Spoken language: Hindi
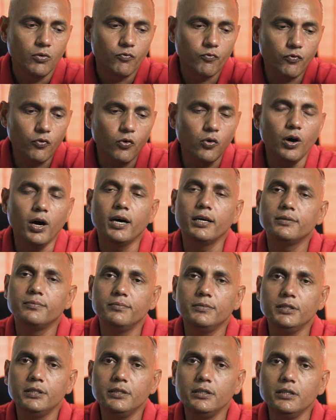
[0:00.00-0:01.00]
वो
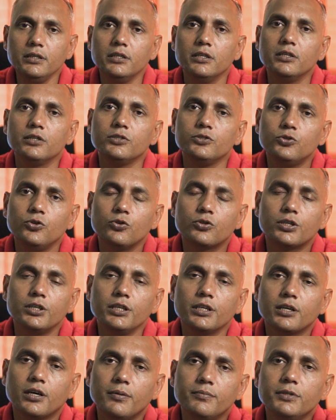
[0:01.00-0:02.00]
आदमी जो
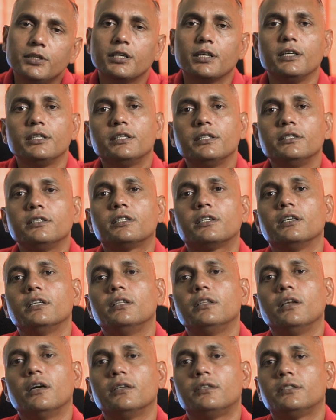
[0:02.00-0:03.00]
कि कम्युनिकेशन
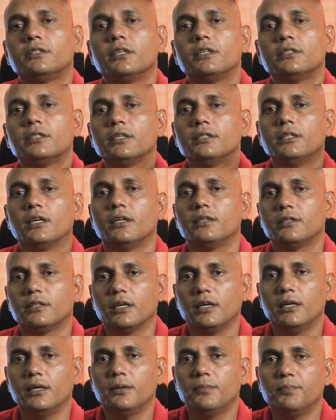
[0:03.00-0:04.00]
स्किल अच्छे से
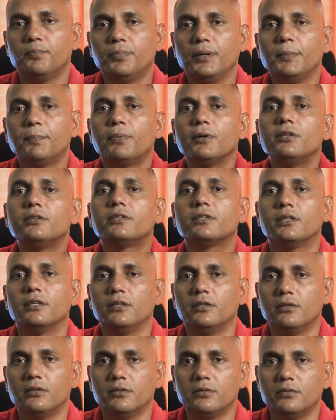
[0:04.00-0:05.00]
जानता है पीपल
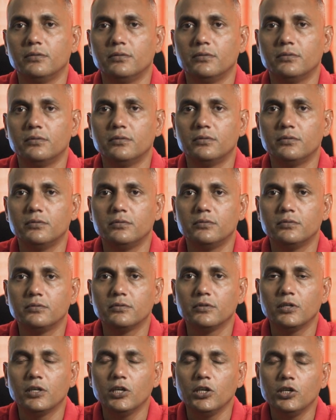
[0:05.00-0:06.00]
स्किल
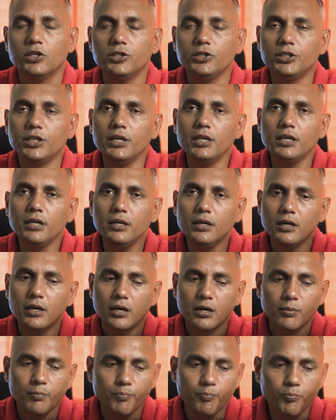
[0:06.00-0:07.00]
ये
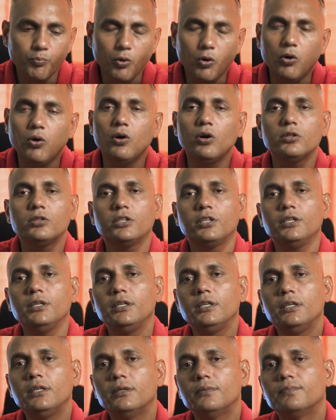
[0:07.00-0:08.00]
बहुत ही
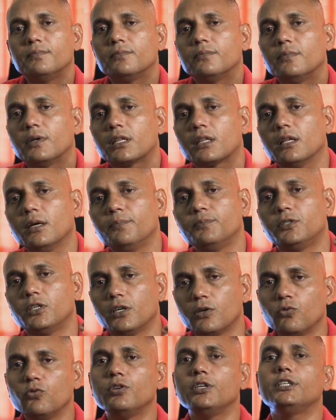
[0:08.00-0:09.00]
मतलब
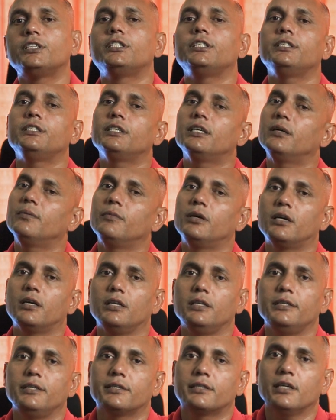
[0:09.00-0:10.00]
ज़रूरी चीज़ है हमारे
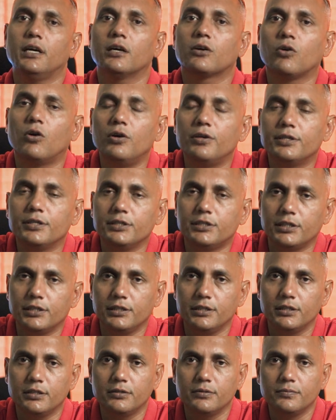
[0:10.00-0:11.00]
लिए क्या क्वालिटी
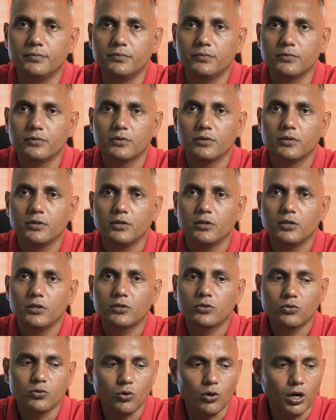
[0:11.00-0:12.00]
चाहिए
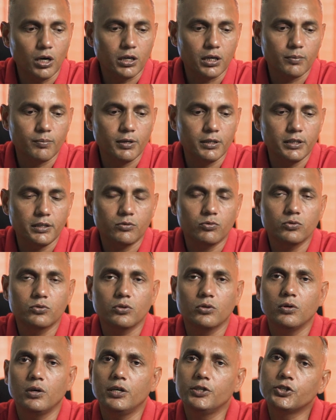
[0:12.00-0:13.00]
तो अगर मैं देखूं
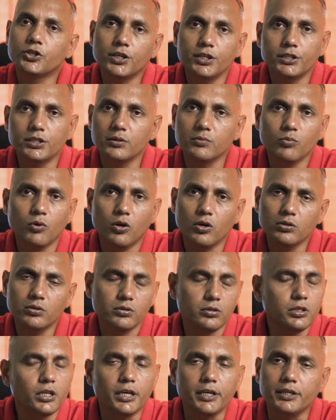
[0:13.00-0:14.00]
तो एजुकेशन बहुत
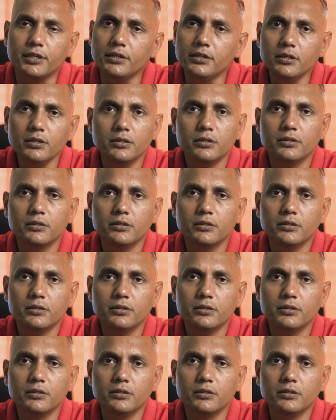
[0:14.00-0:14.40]
नहीं